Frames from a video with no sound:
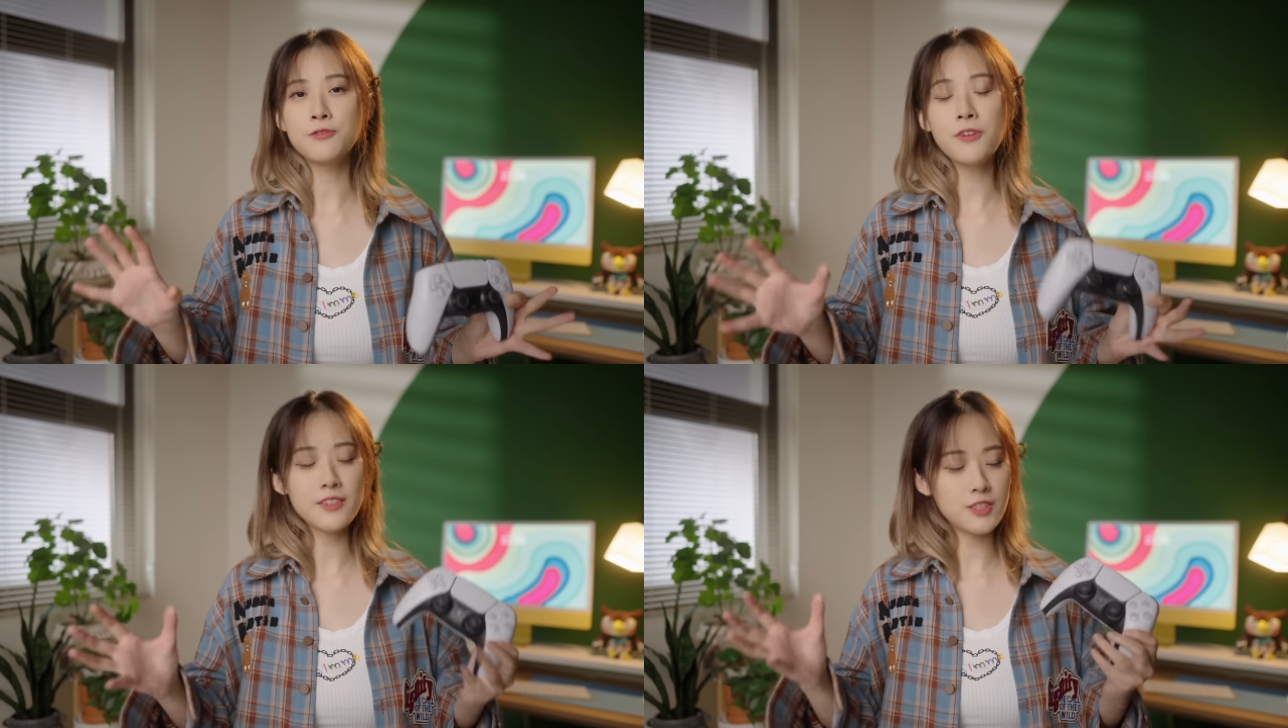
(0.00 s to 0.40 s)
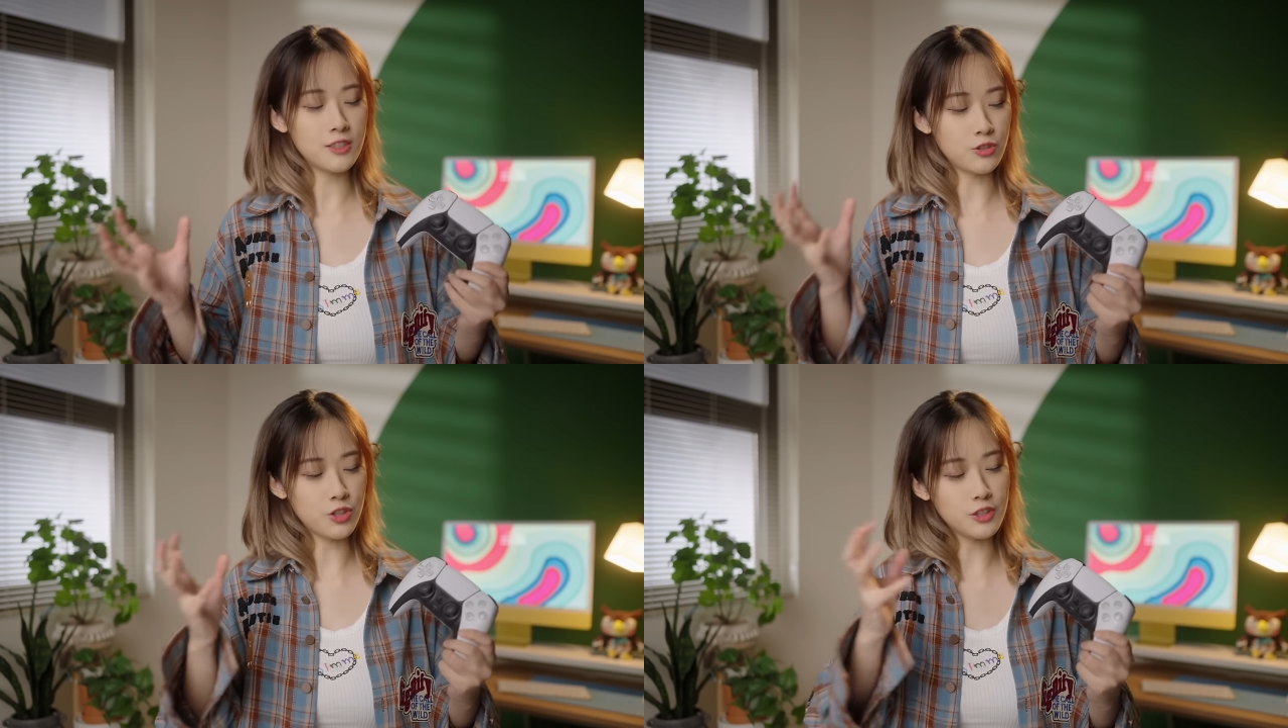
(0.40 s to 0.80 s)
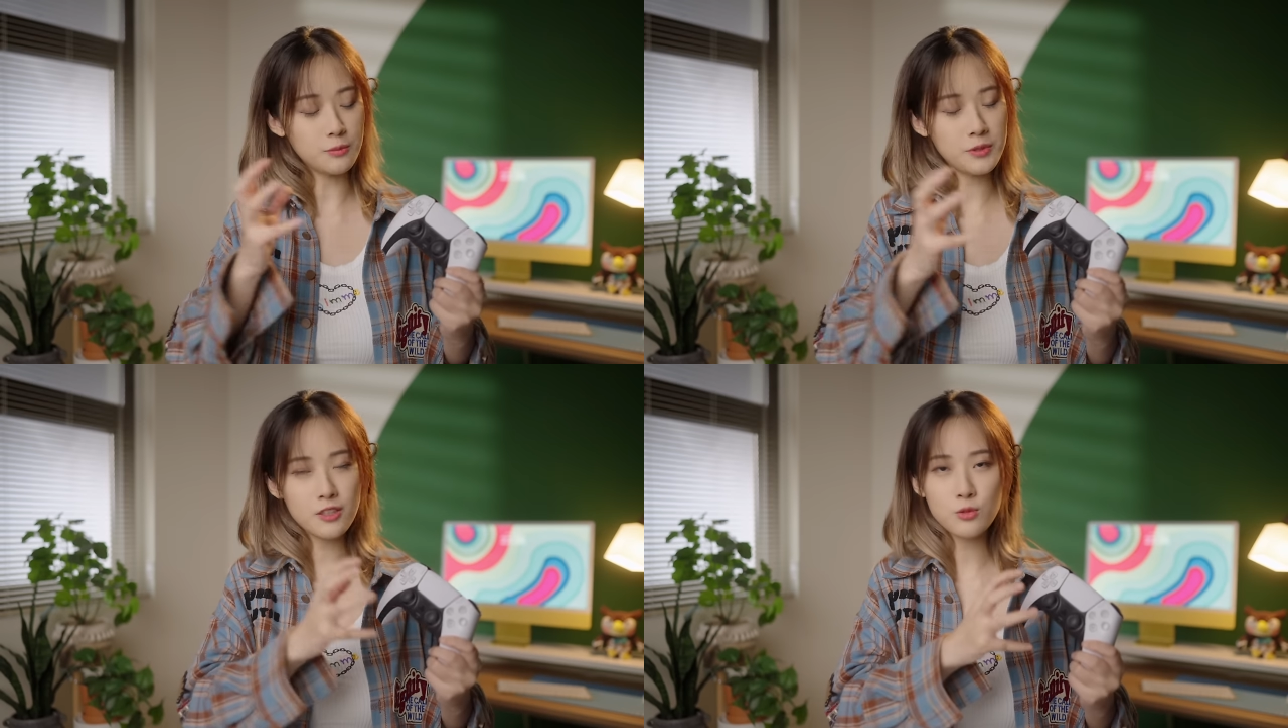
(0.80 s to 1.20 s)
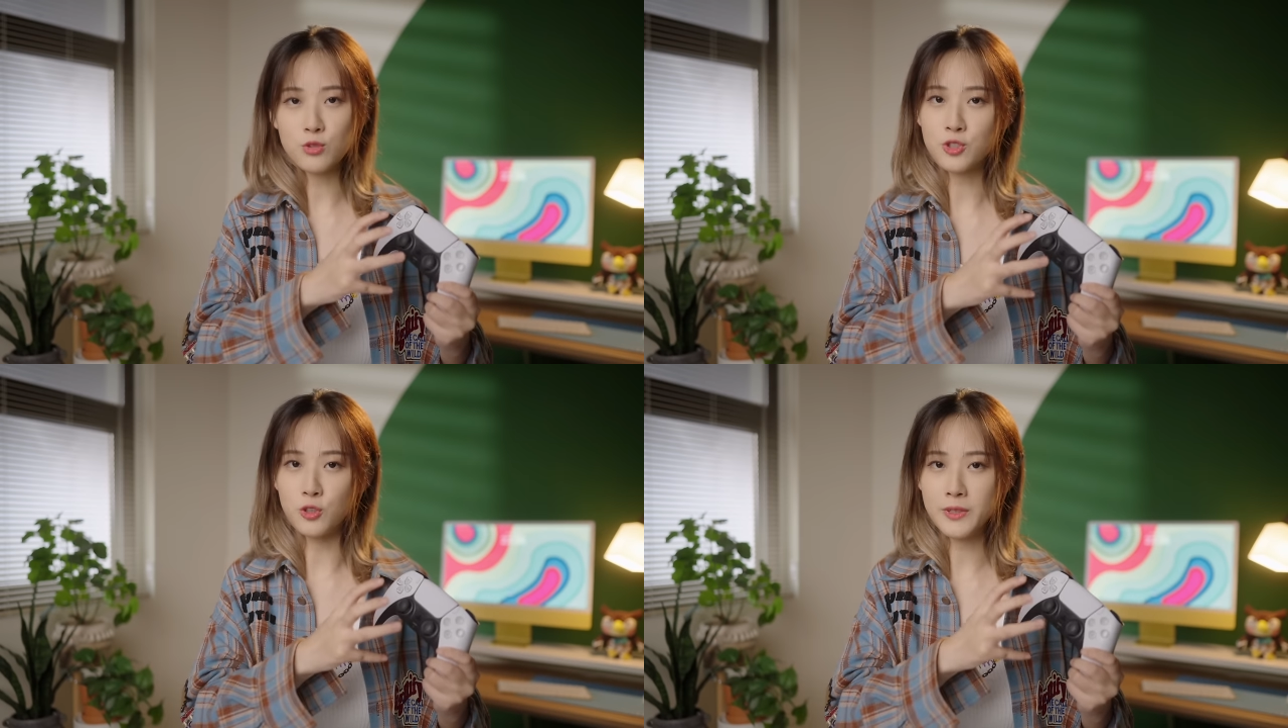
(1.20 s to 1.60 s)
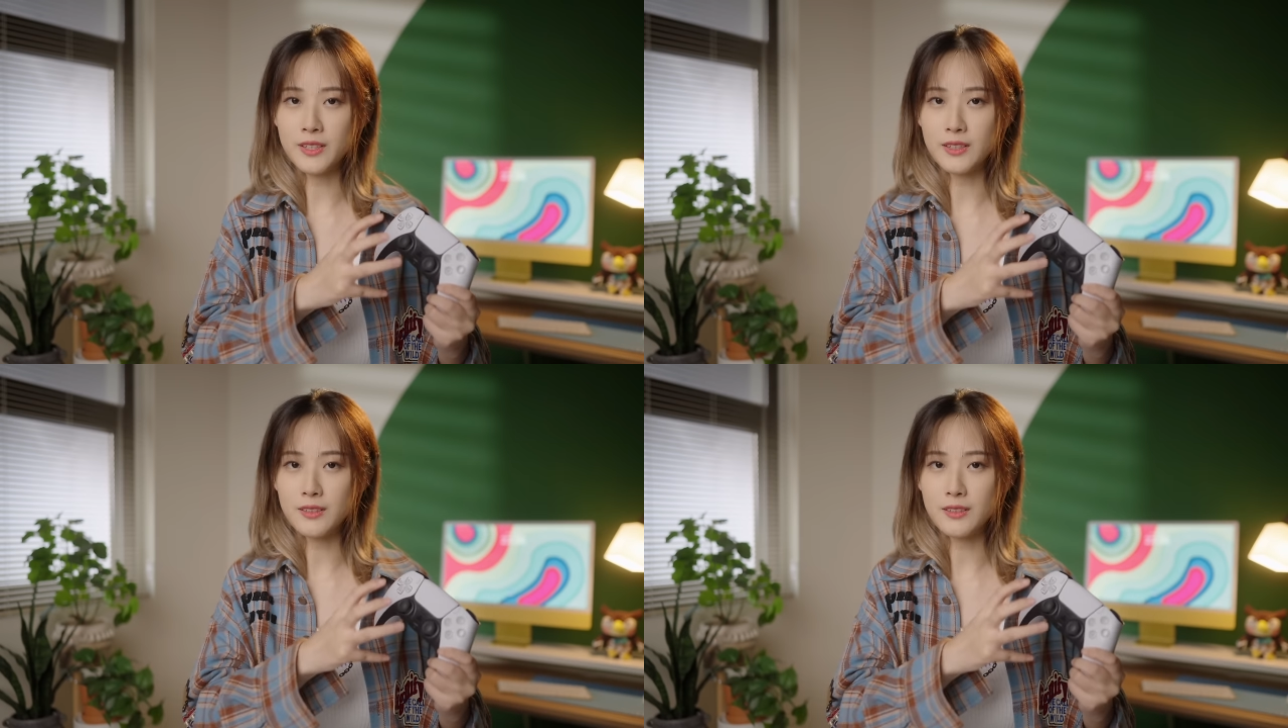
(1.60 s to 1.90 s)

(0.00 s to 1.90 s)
放进这个 PS5 手柄里，